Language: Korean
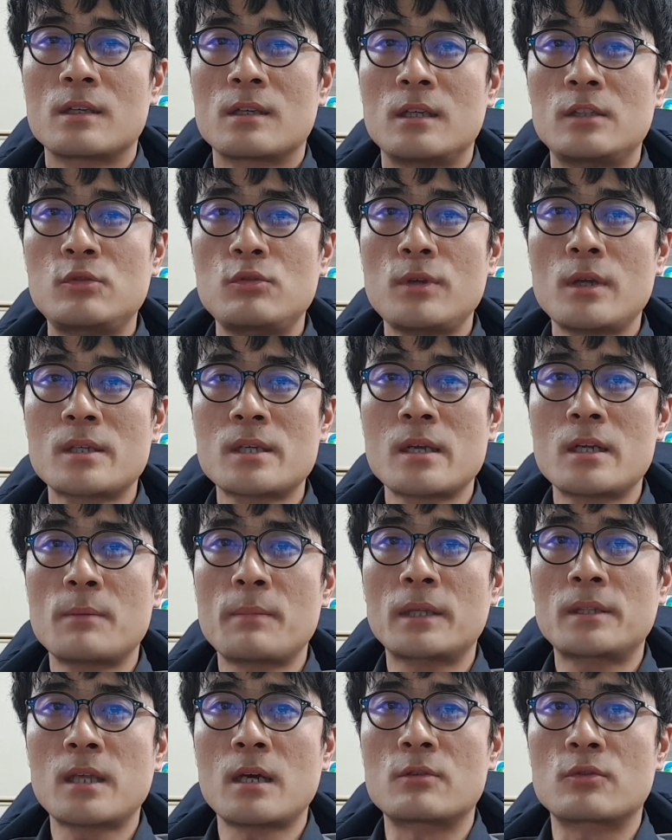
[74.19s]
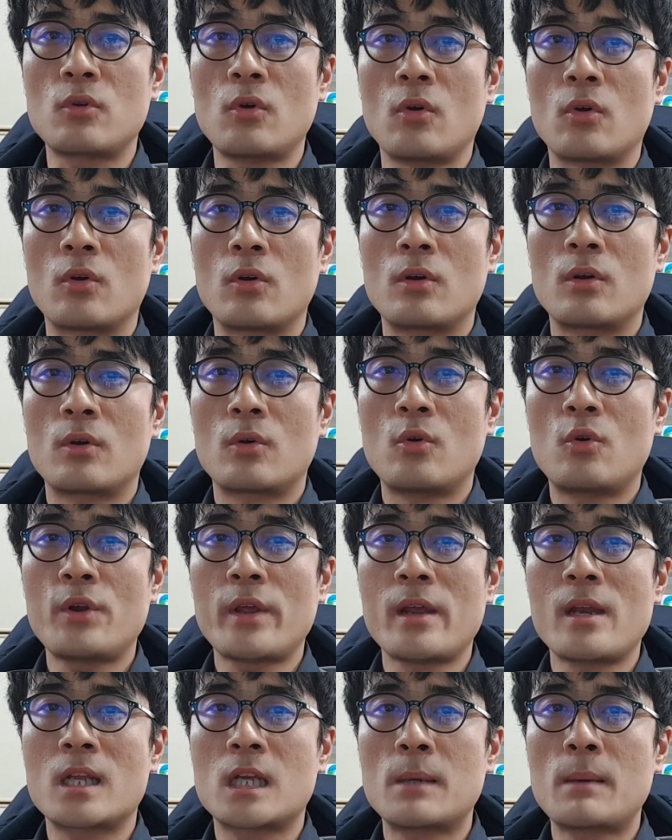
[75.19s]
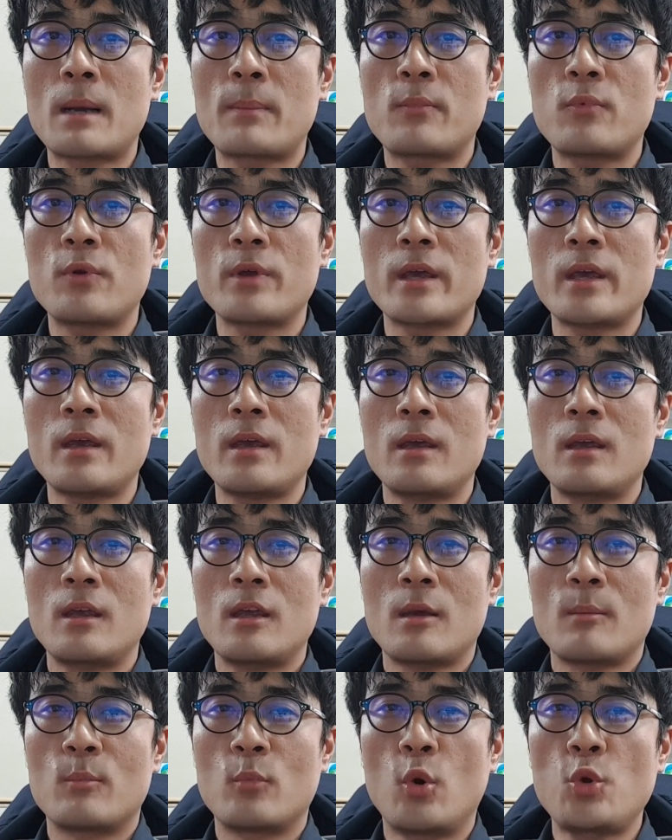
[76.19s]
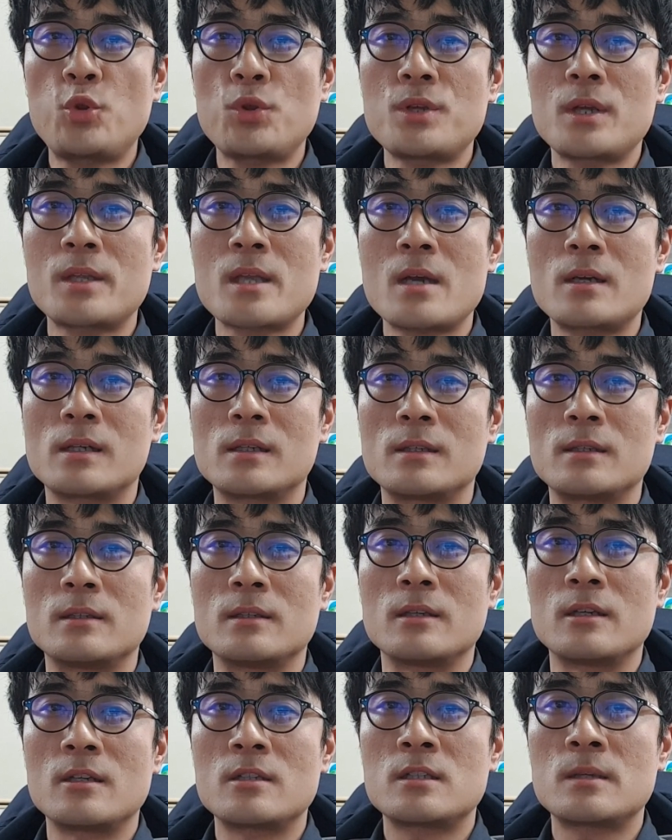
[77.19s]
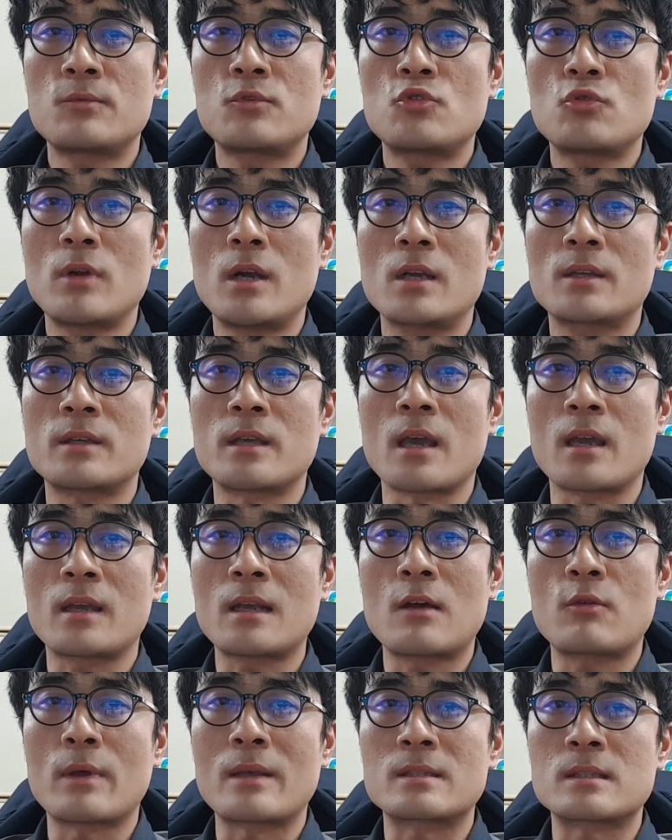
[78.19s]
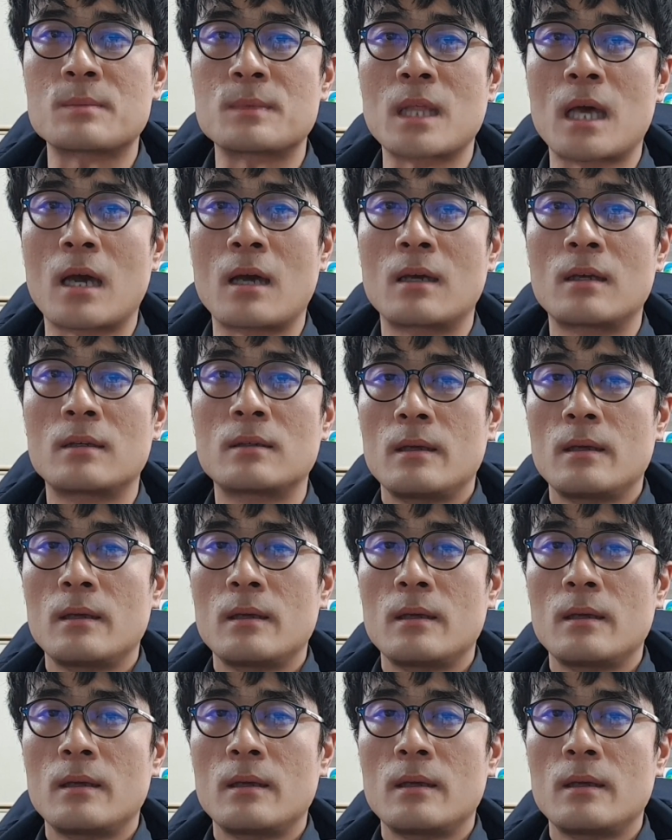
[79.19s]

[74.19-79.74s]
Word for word: 기술 교차를 바탕으로 올해 일감 확보에 모든 역량을 집중할 계획이라고 했습니다.